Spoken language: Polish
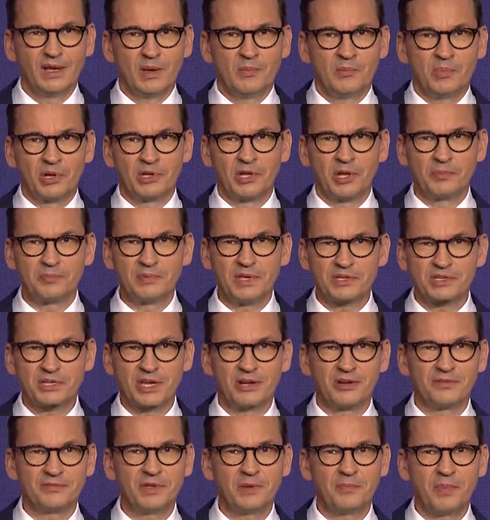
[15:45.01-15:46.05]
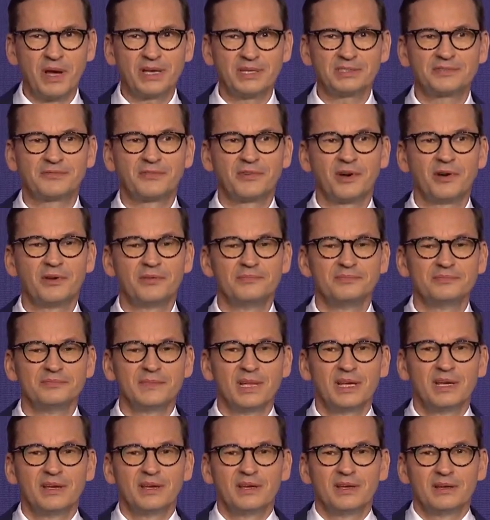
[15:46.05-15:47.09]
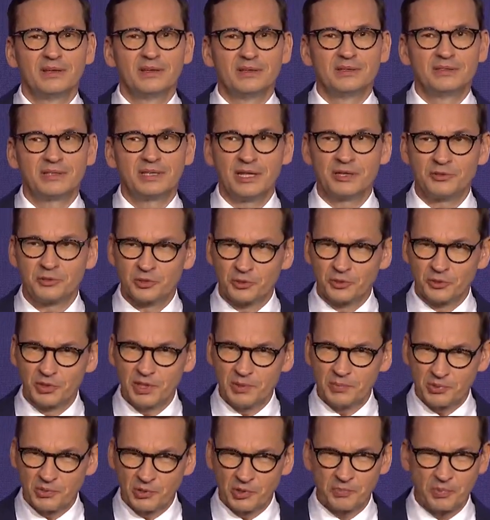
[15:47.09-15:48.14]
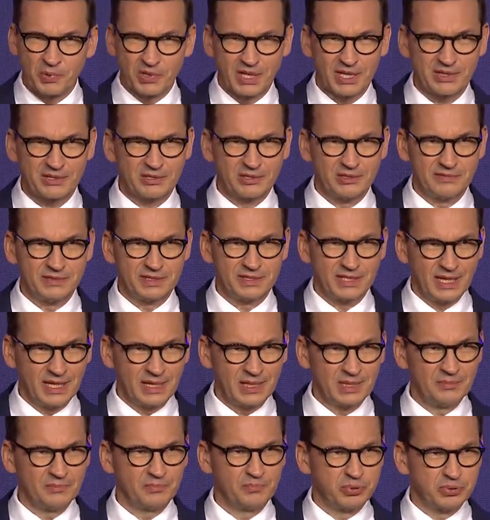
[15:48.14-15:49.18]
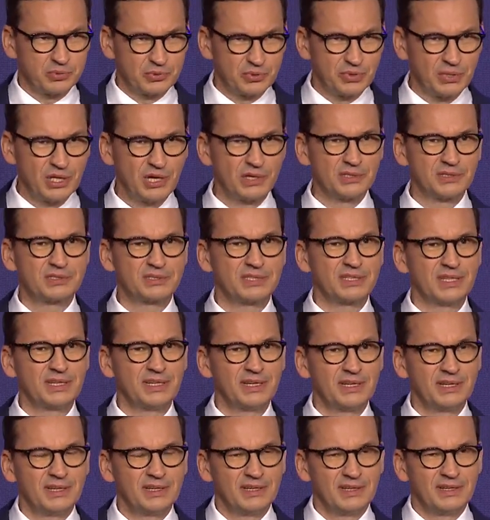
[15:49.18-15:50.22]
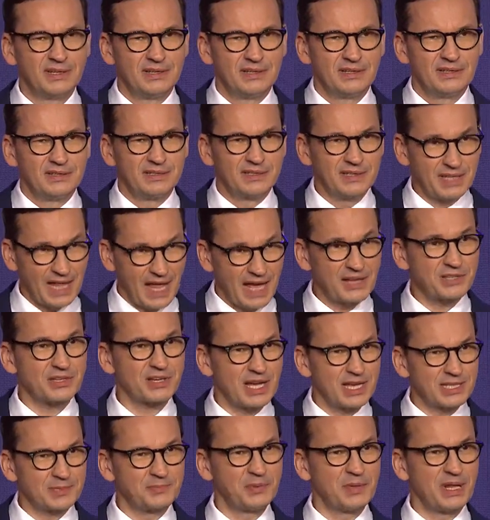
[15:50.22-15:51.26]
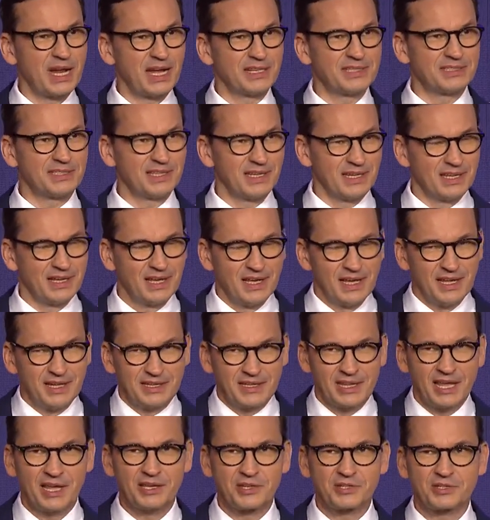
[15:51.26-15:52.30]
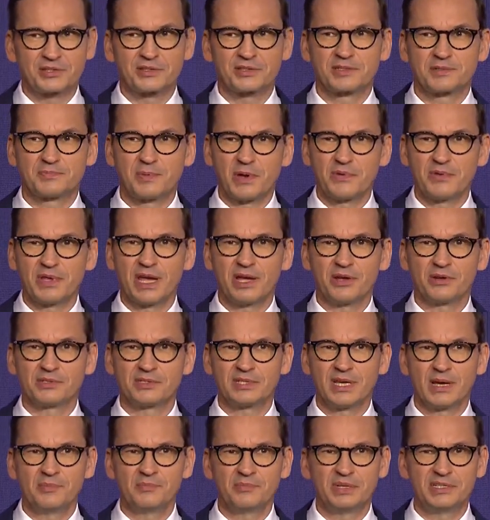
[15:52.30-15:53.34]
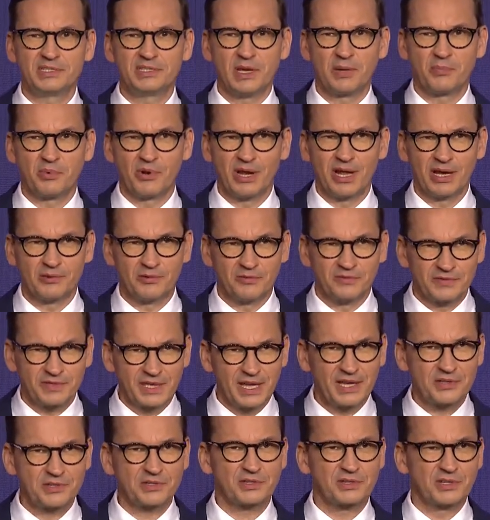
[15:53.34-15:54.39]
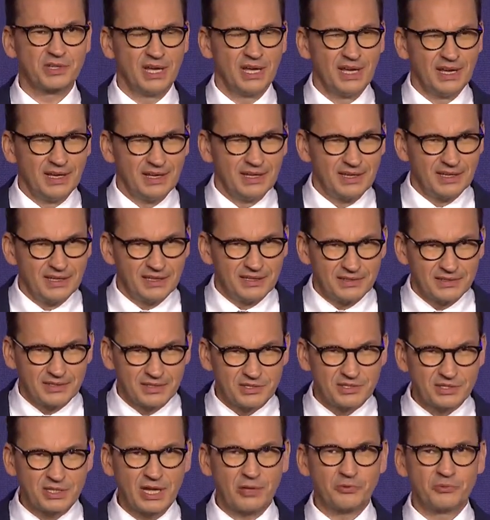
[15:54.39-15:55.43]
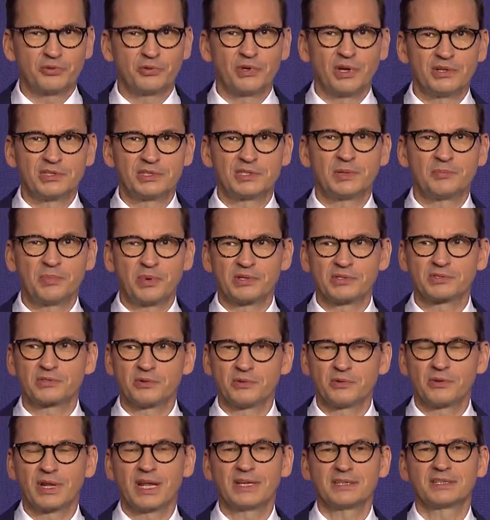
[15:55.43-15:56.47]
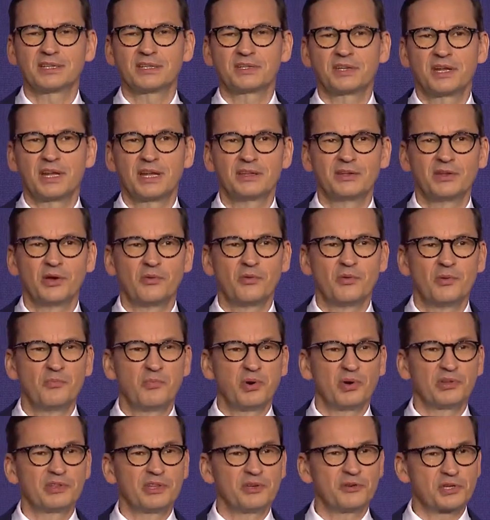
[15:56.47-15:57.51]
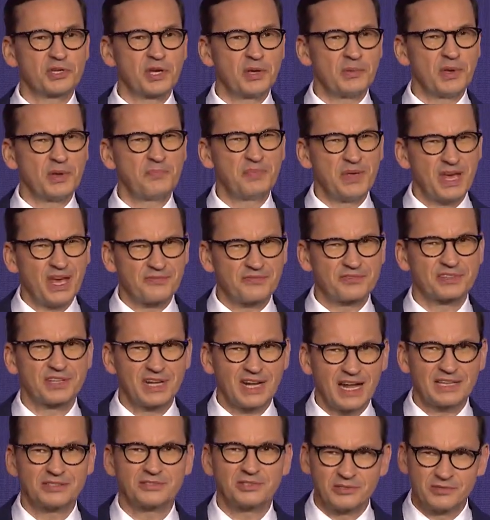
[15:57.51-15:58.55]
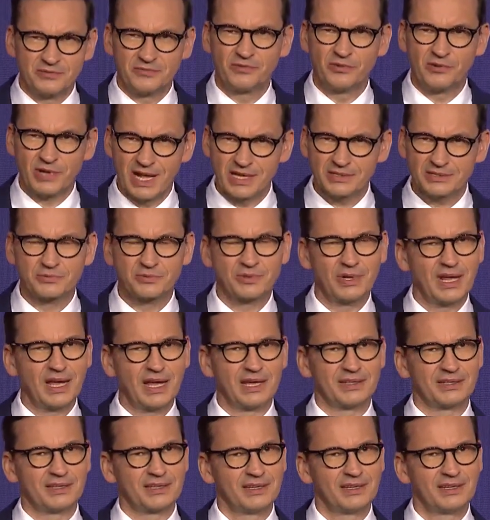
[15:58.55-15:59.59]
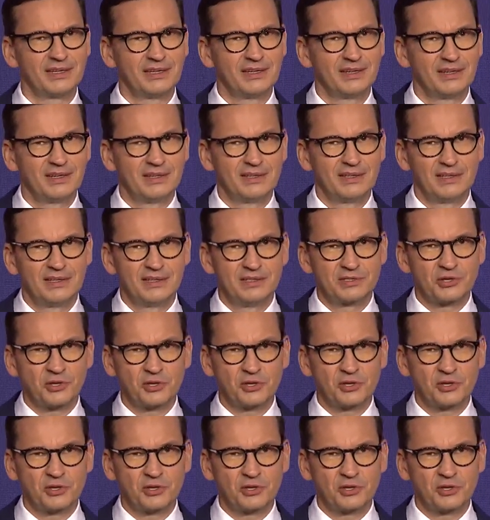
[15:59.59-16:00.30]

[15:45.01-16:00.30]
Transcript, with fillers: Podobnie, Szanowni Państwo, ten drugi próg podatkowy, ten budujący także aspiracje, też spełniający ambicje Polaków, też kształtujący polską klasę średnią, podnosimy pierwszy raz od 12 lat. Z